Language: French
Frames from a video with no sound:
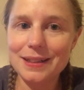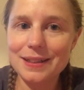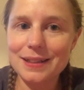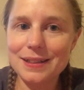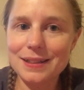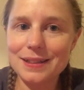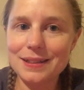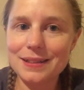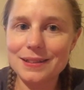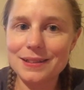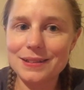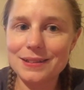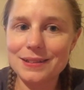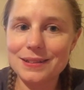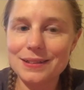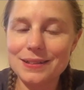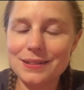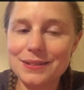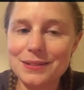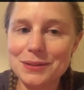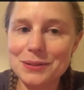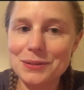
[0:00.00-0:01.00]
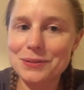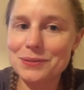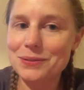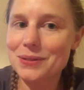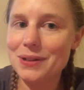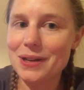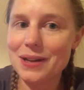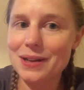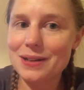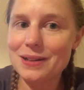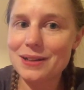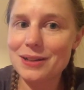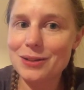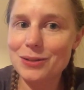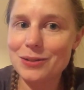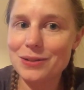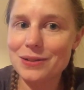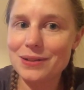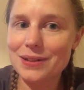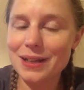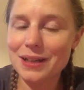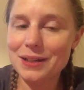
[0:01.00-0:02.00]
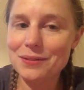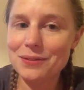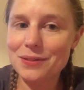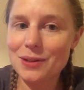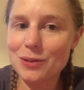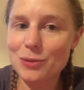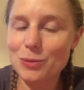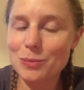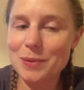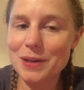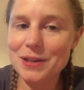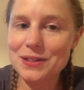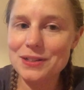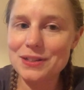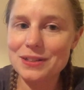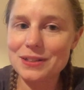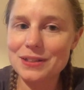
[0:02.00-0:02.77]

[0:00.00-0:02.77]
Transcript: Et voilà, l'arrivée à l'auberge